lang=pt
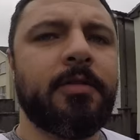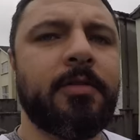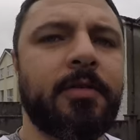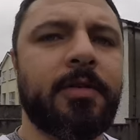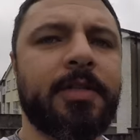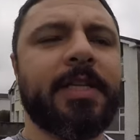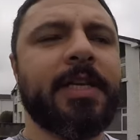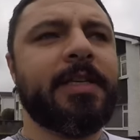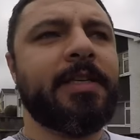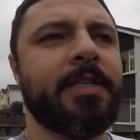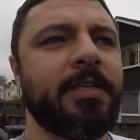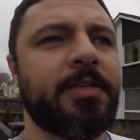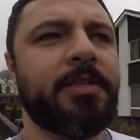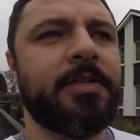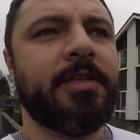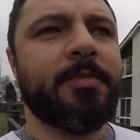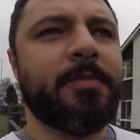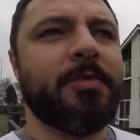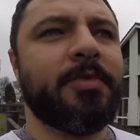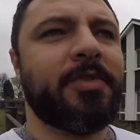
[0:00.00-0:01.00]
Nós
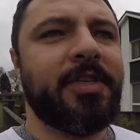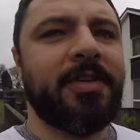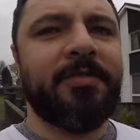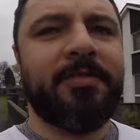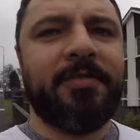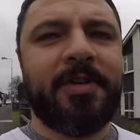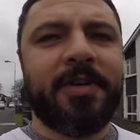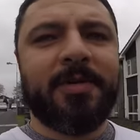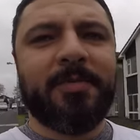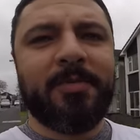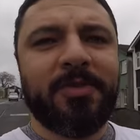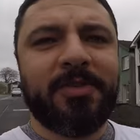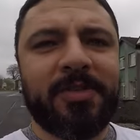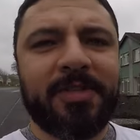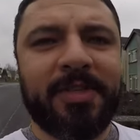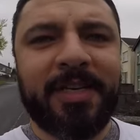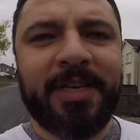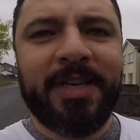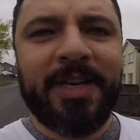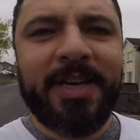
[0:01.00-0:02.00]
decidimos que
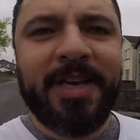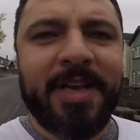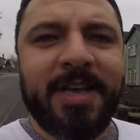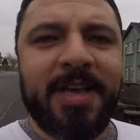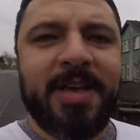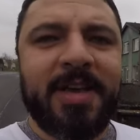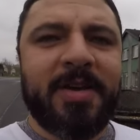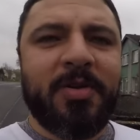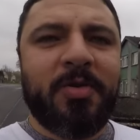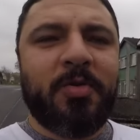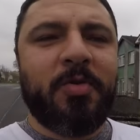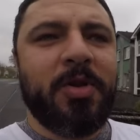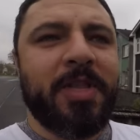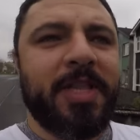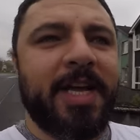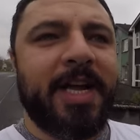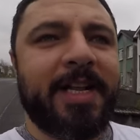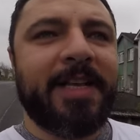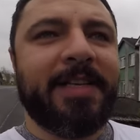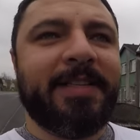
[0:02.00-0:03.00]
vamos
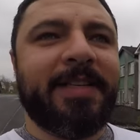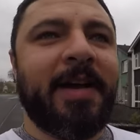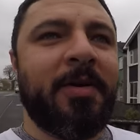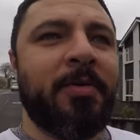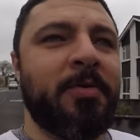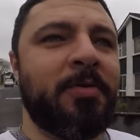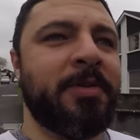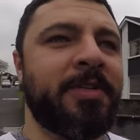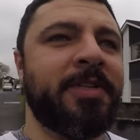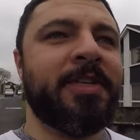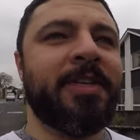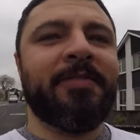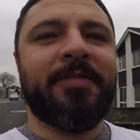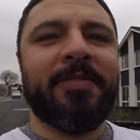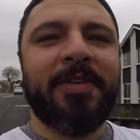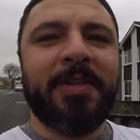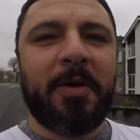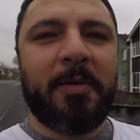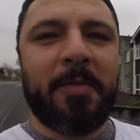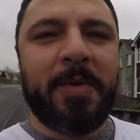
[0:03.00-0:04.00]
cuidar da saúde,
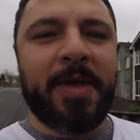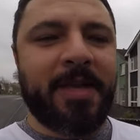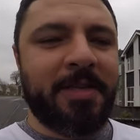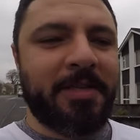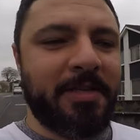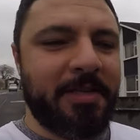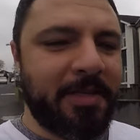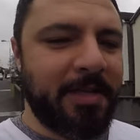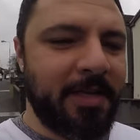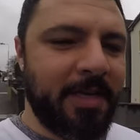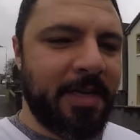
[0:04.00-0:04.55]
finalmente.